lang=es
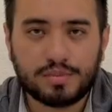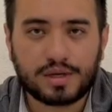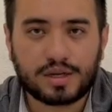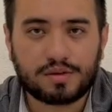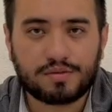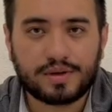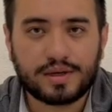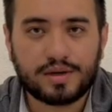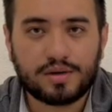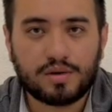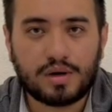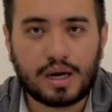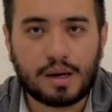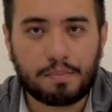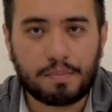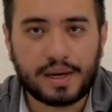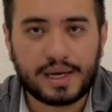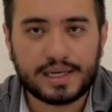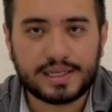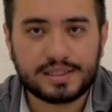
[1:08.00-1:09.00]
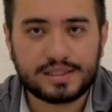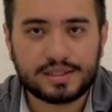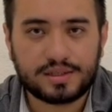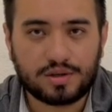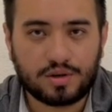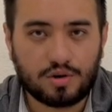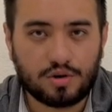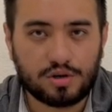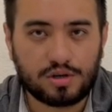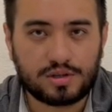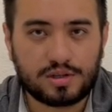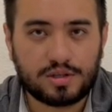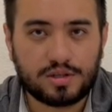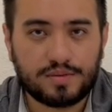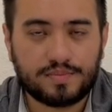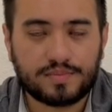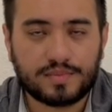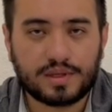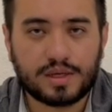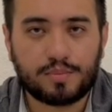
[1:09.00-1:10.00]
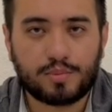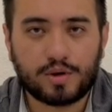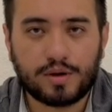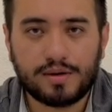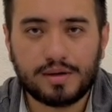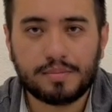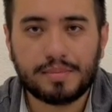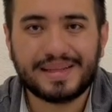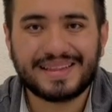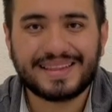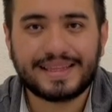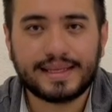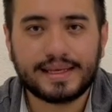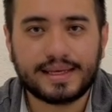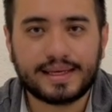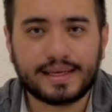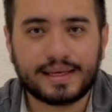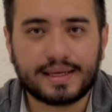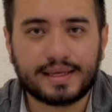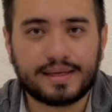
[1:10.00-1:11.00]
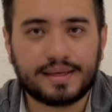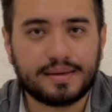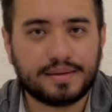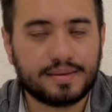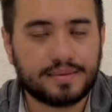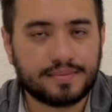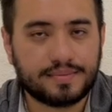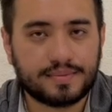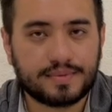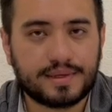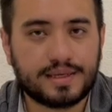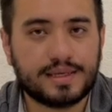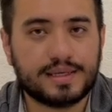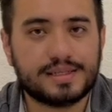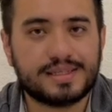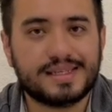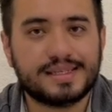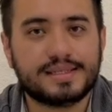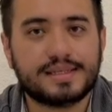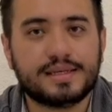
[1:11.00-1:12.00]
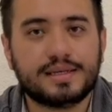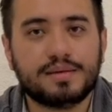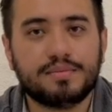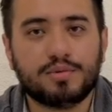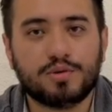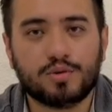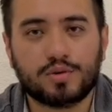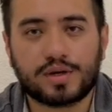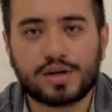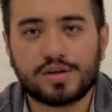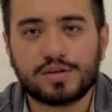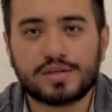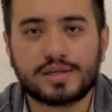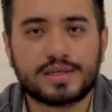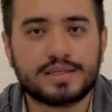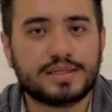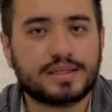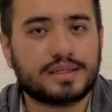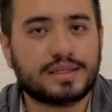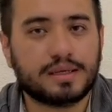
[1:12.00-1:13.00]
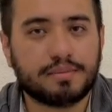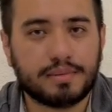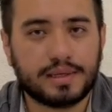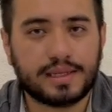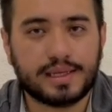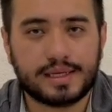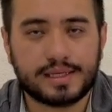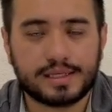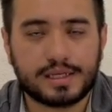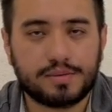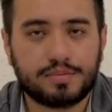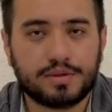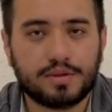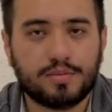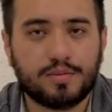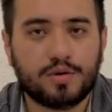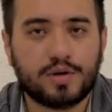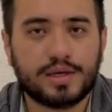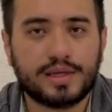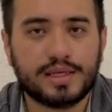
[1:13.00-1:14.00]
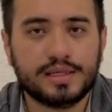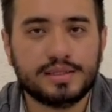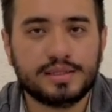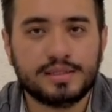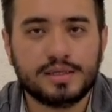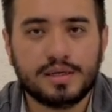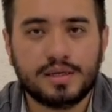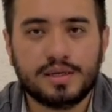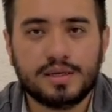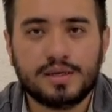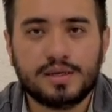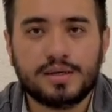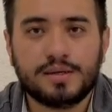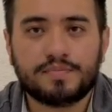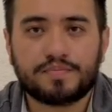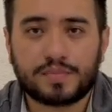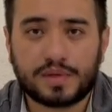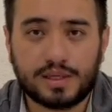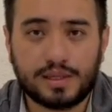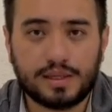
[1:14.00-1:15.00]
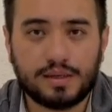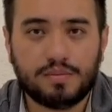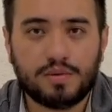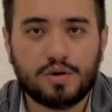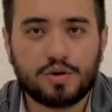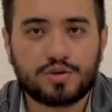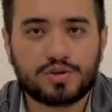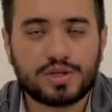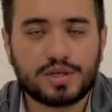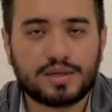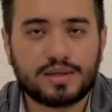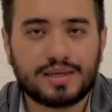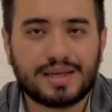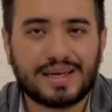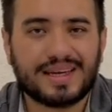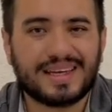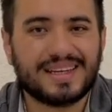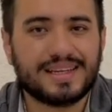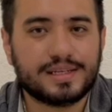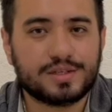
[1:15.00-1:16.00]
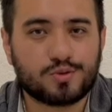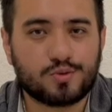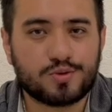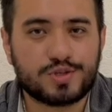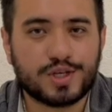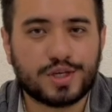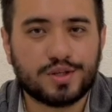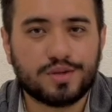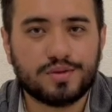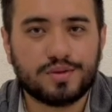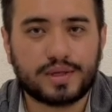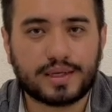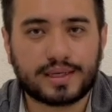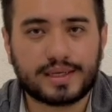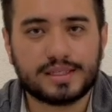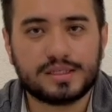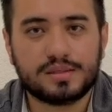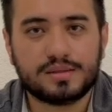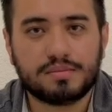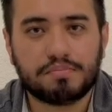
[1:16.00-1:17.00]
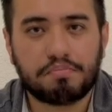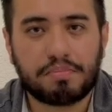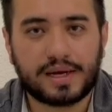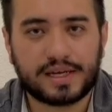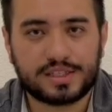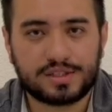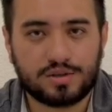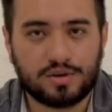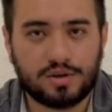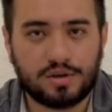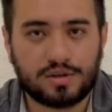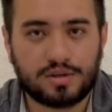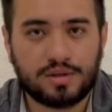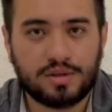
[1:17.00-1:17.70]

refiero a Pax Gold, que probablemente quienes ya estén involucrados en este tema de las criptomonedas y del blockchain ya hayan escuchado de qué es Pax Gold.